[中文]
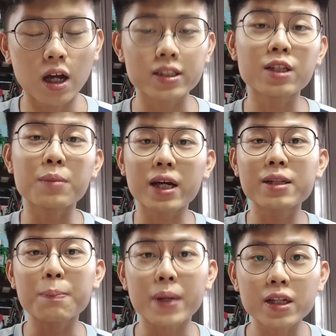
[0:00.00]
好像你们
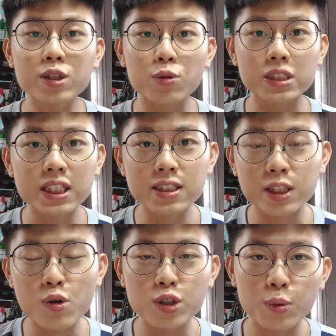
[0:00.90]
看北斗七
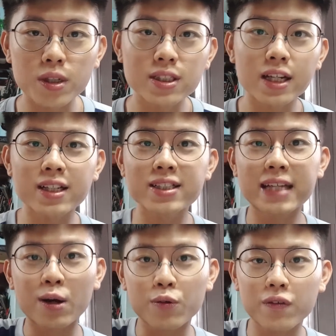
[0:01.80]
星为什么会像一个
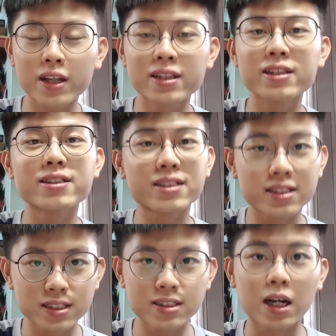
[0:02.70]
舀饭的
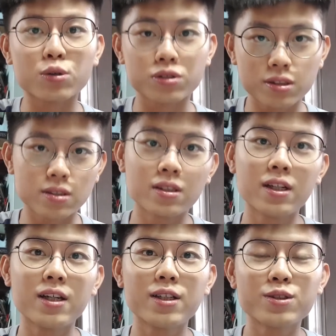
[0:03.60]
勺子，
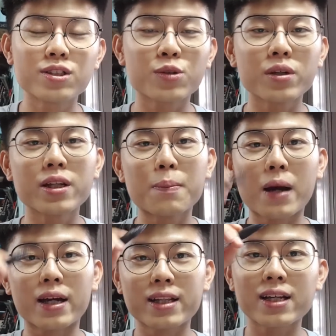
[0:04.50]
就是因为你
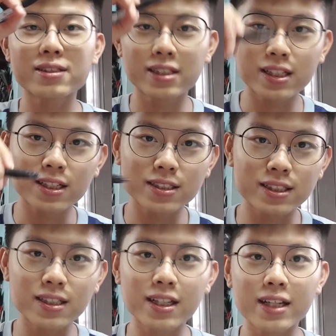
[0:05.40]
把那七颗
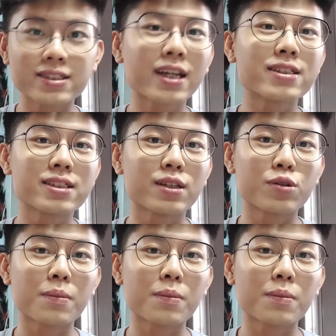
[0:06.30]
星连在一起了，对